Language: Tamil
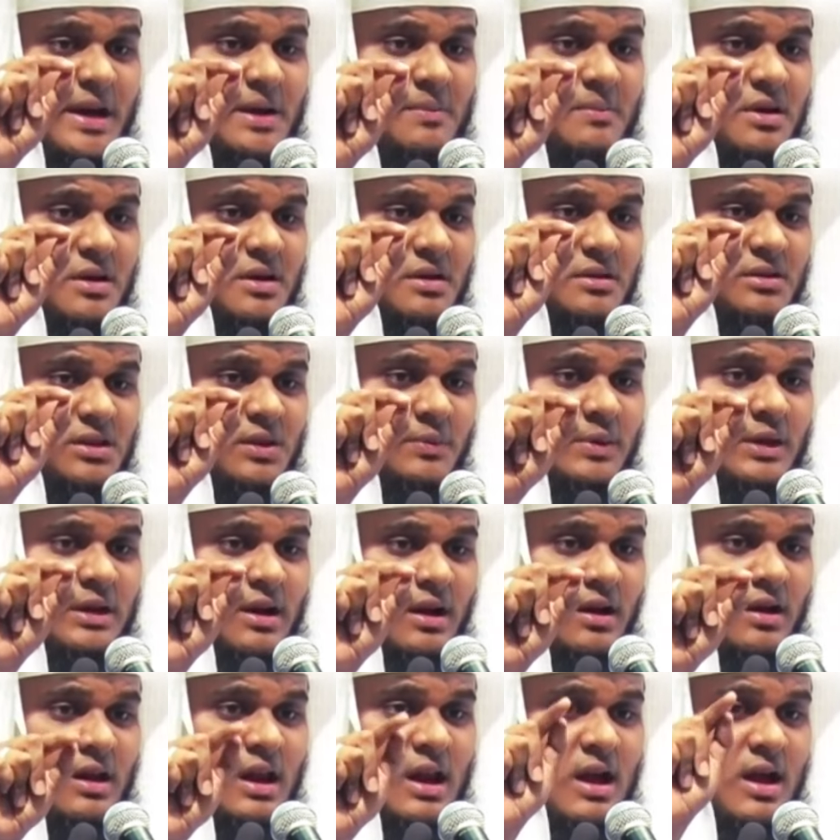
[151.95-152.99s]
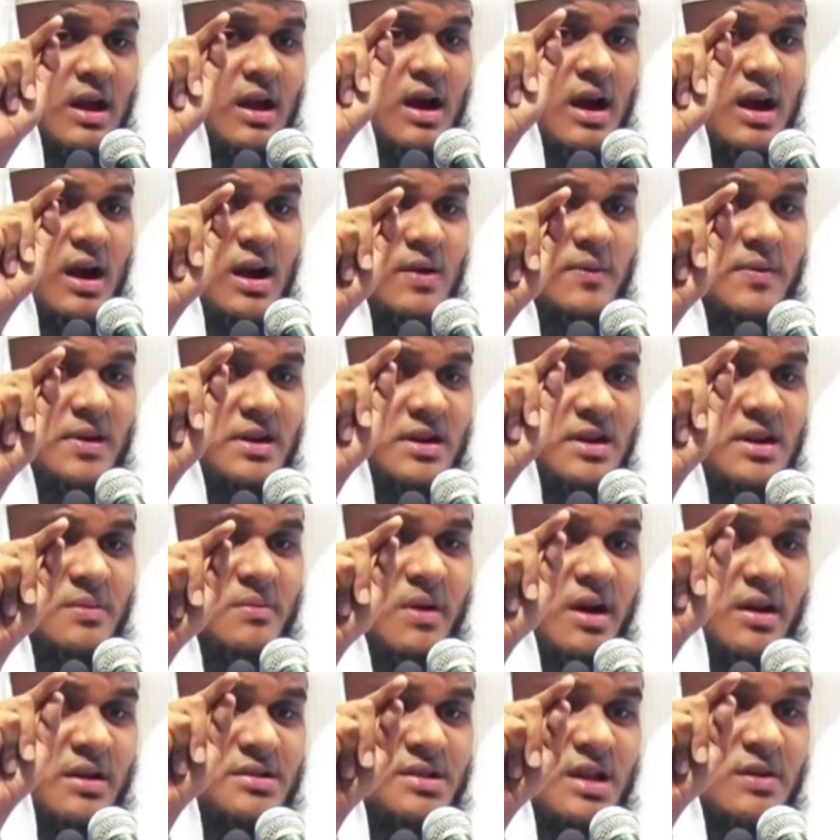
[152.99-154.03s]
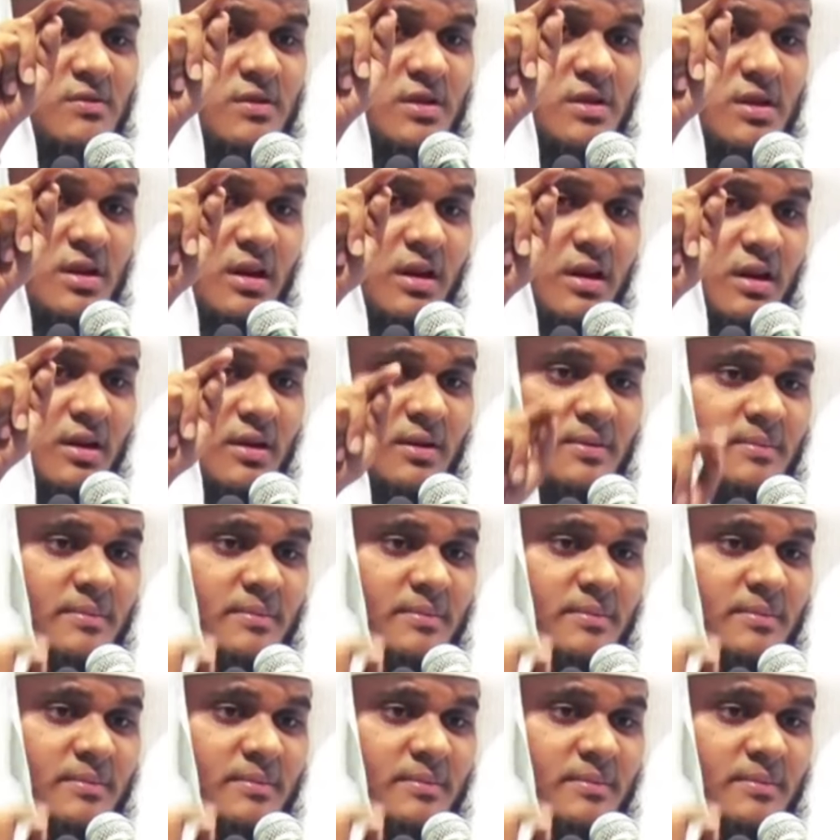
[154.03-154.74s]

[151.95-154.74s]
பயன்படுத்துவீர்கள் கணவனுக்கு மாறு செய்வீர்கள்